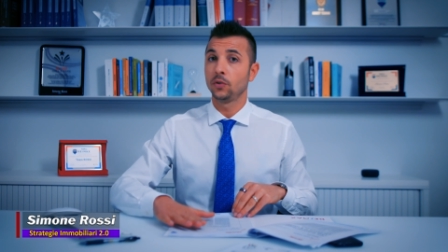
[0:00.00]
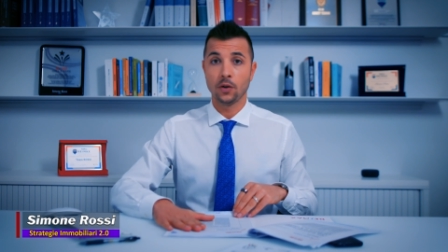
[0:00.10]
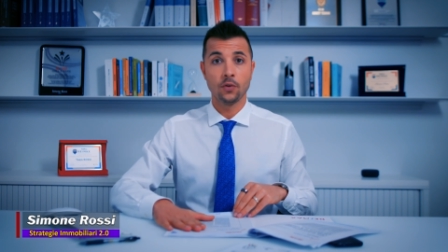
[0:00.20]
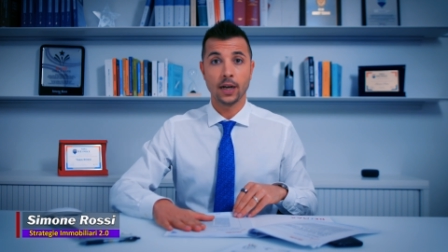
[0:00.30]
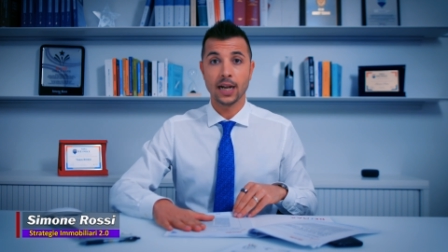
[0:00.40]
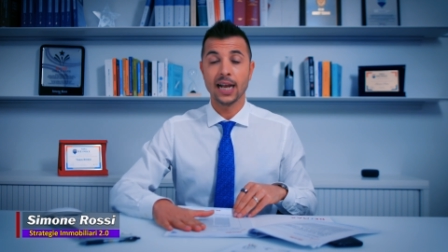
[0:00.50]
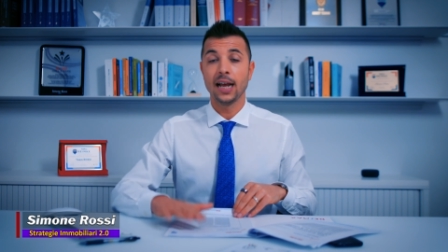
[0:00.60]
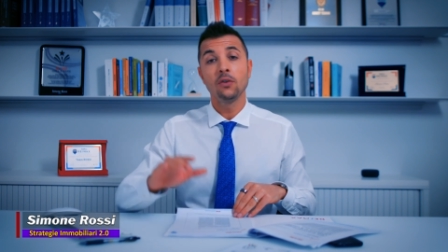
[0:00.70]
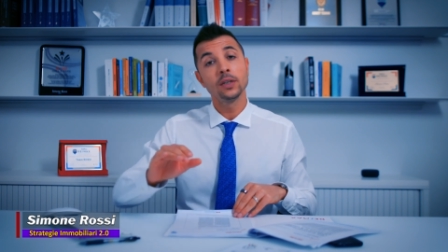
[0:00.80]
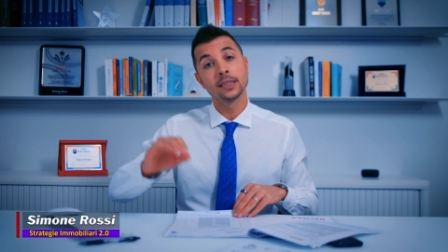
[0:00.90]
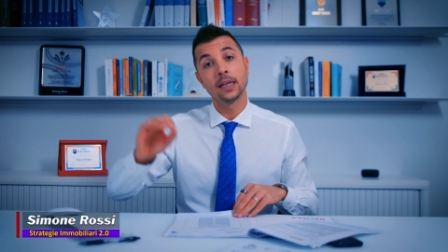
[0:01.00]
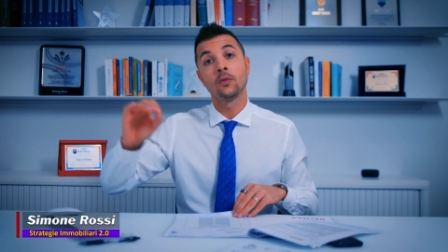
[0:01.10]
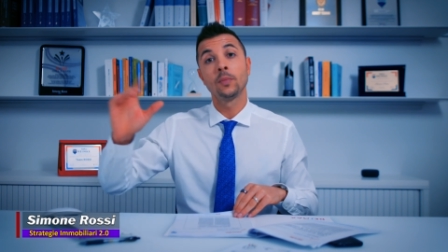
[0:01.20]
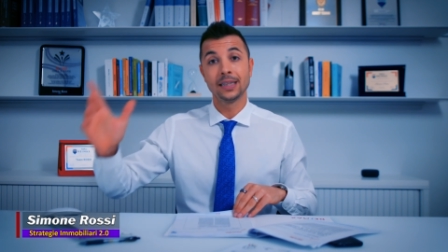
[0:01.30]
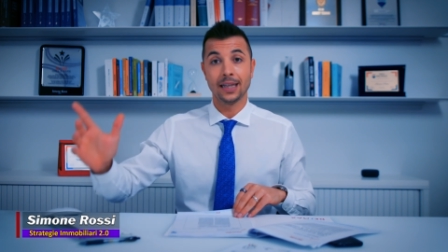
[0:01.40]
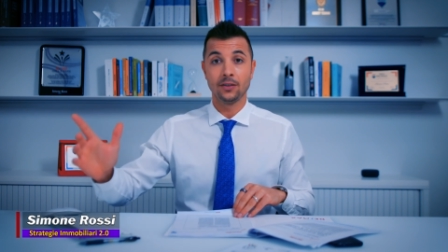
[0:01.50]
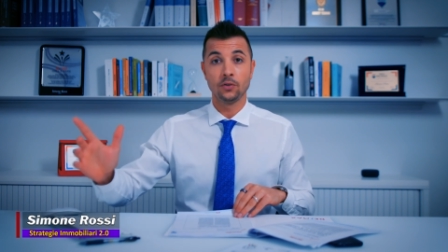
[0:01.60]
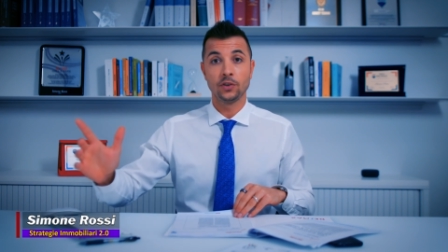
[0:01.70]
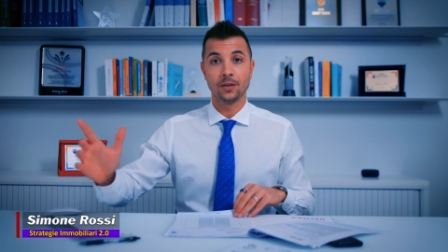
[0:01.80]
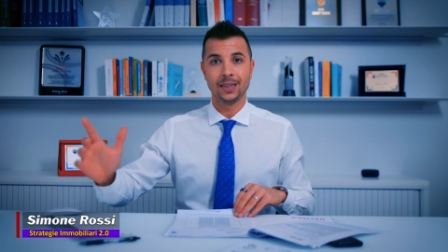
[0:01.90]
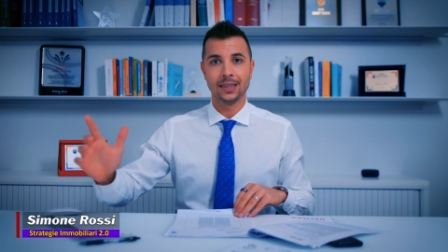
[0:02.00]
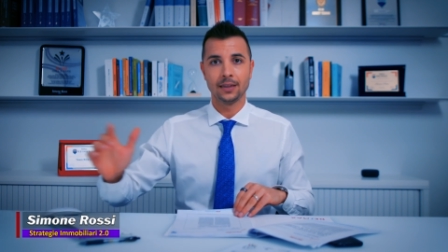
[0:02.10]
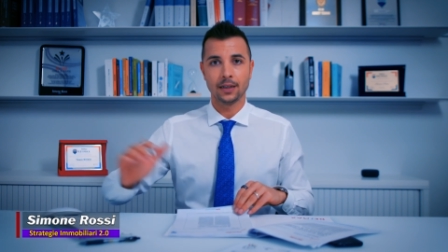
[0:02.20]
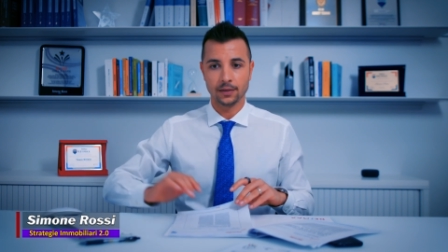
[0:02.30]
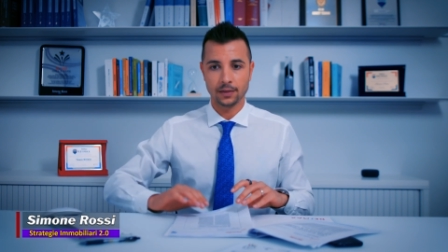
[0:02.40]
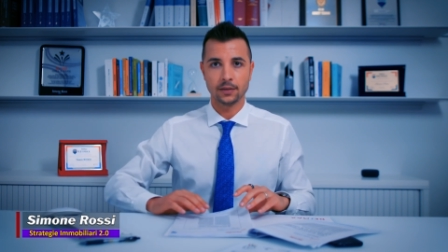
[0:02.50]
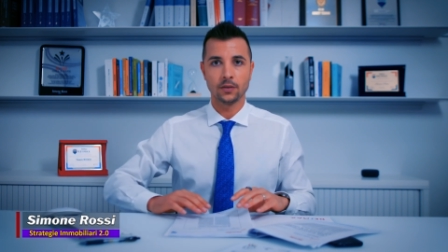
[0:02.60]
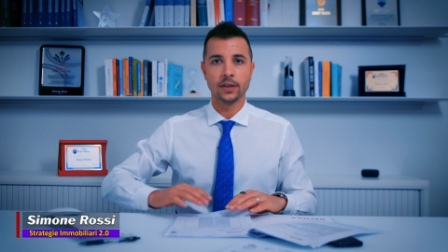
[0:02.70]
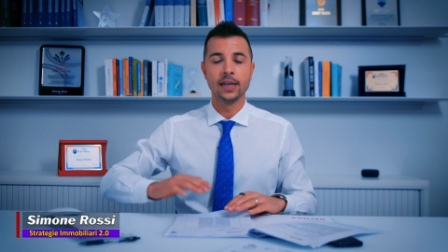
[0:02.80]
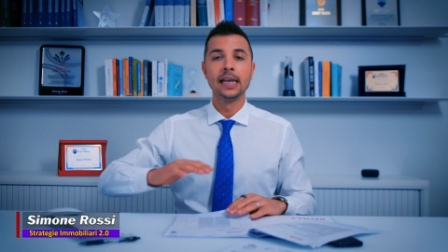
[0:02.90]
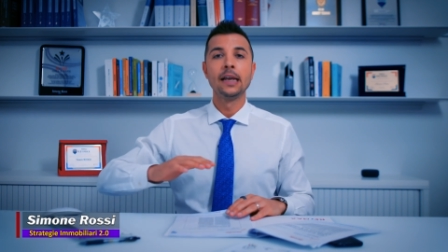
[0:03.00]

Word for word: sono ancora in calo e stanno aumentando leggermente le transazioni.